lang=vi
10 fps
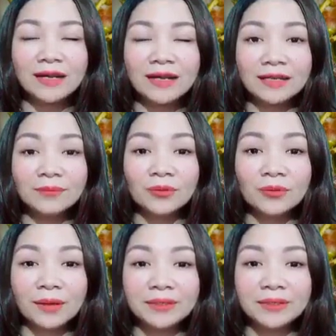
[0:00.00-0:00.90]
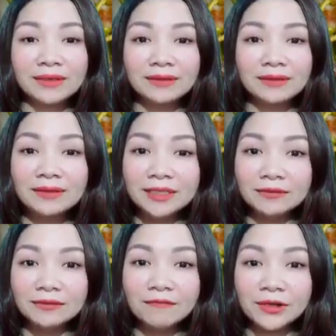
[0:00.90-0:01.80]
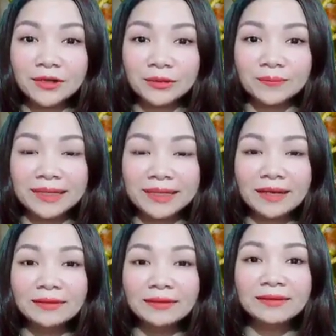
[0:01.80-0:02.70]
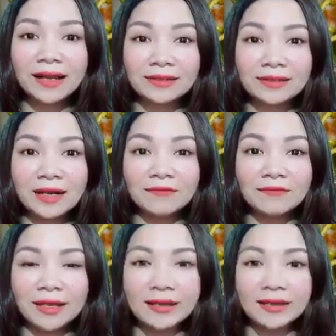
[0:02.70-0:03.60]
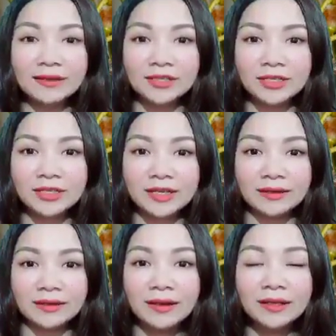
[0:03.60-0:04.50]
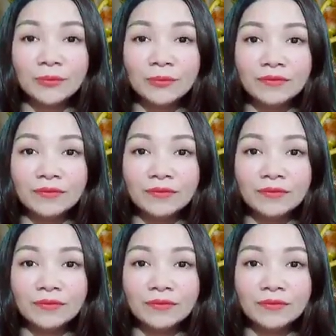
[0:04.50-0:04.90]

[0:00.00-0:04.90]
Và để tiếp tục cập nhật những video mới nhất, đặc sắc và ý nghĩa từ chương trình thì